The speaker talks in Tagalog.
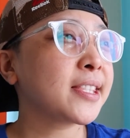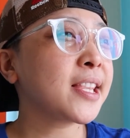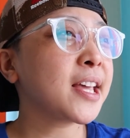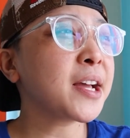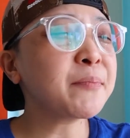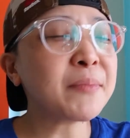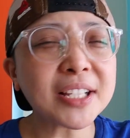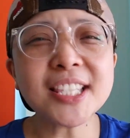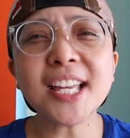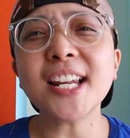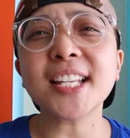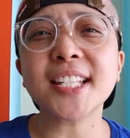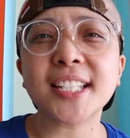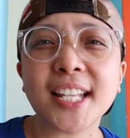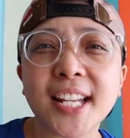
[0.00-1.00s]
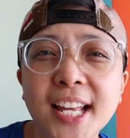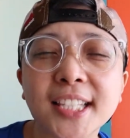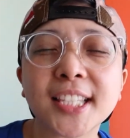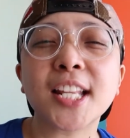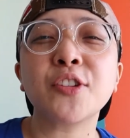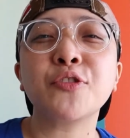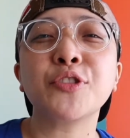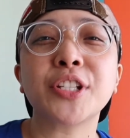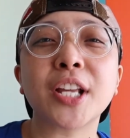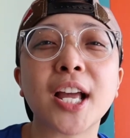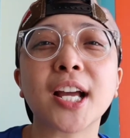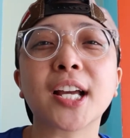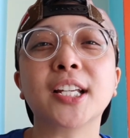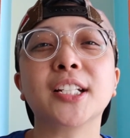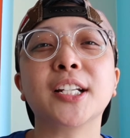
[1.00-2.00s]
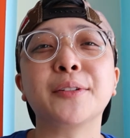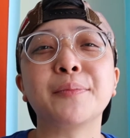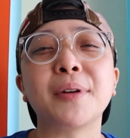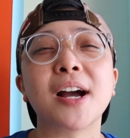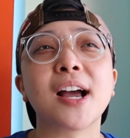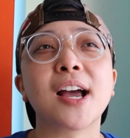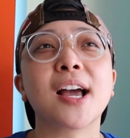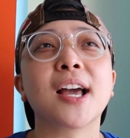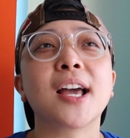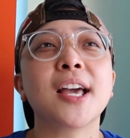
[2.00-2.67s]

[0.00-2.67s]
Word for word: na madalas tinatanong sa akin ng mga